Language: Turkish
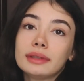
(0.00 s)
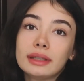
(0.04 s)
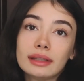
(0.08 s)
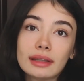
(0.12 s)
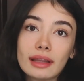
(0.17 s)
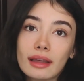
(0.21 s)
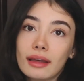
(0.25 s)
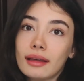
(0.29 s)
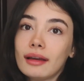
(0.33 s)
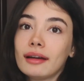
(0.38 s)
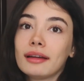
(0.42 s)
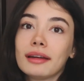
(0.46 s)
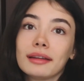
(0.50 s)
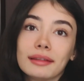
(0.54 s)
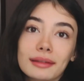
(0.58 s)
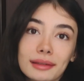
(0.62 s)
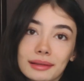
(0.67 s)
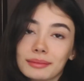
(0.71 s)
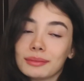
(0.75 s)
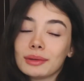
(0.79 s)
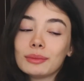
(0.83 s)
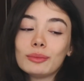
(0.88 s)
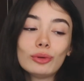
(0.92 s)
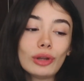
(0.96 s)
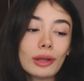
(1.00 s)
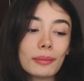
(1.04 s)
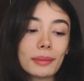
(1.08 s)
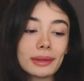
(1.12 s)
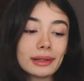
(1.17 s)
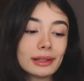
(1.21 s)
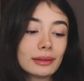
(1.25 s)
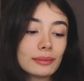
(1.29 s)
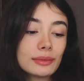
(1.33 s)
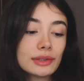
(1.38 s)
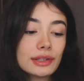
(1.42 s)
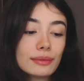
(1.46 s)
yine aradığımı
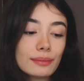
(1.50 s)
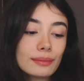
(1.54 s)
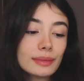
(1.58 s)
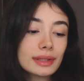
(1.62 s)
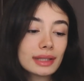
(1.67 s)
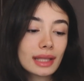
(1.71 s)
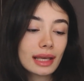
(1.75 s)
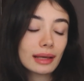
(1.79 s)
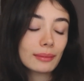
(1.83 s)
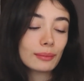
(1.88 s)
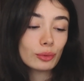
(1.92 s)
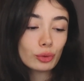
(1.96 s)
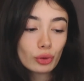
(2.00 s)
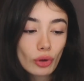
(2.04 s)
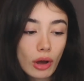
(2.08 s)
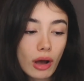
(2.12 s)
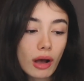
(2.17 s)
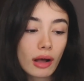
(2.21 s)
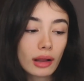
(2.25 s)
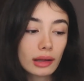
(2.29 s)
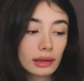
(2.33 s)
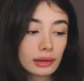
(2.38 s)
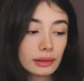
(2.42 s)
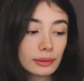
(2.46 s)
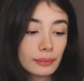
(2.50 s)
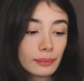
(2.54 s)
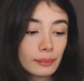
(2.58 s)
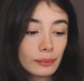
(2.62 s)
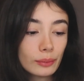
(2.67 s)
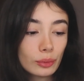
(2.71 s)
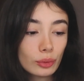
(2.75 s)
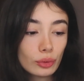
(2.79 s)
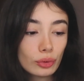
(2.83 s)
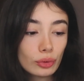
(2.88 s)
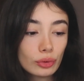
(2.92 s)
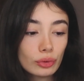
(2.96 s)
bulamadığım için bir tek bunu
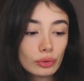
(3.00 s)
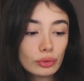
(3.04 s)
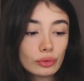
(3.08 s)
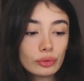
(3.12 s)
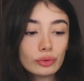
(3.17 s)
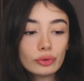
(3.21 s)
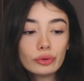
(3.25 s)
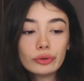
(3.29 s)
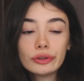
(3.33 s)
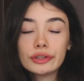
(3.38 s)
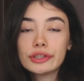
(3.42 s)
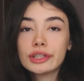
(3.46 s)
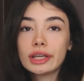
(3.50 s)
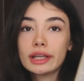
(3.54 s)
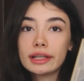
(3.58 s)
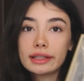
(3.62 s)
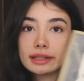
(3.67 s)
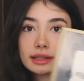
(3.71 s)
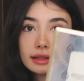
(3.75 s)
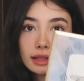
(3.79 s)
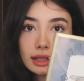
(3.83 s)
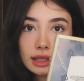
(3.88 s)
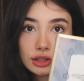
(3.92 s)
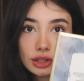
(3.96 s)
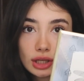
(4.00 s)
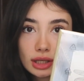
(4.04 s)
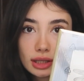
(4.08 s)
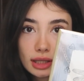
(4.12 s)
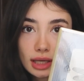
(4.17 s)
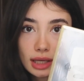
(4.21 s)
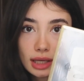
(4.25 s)
aldım. Bunun içerisindeki şeyi